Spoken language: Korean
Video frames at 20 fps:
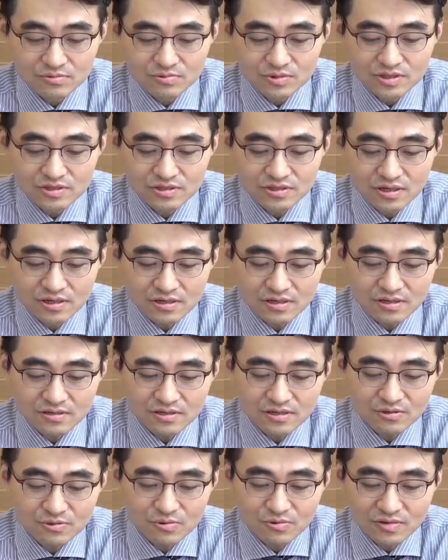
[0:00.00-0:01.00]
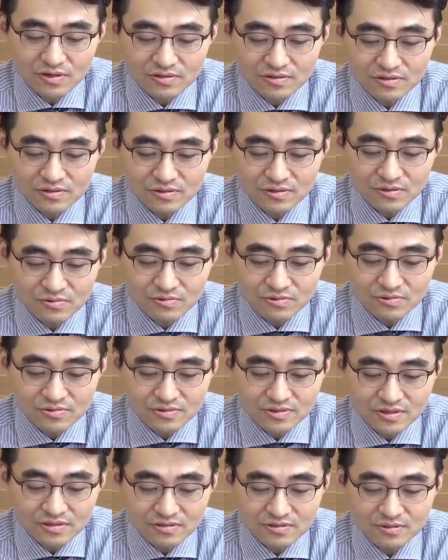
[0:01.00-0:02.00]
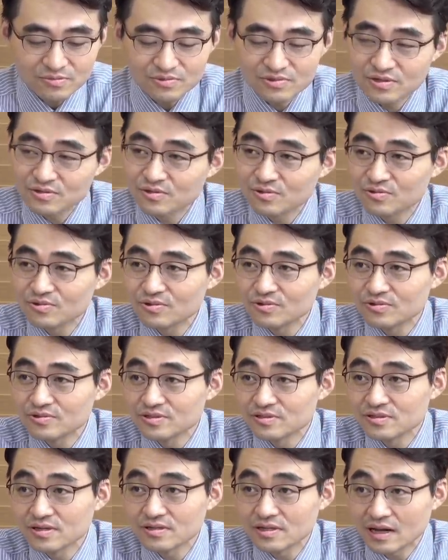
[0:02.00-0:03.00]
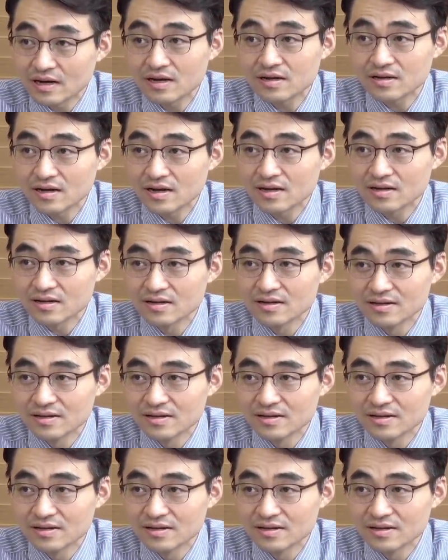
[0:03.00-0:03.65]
위챗과 틱톡 같은 경우 이제 트럼프 대통령은 일단 나가라.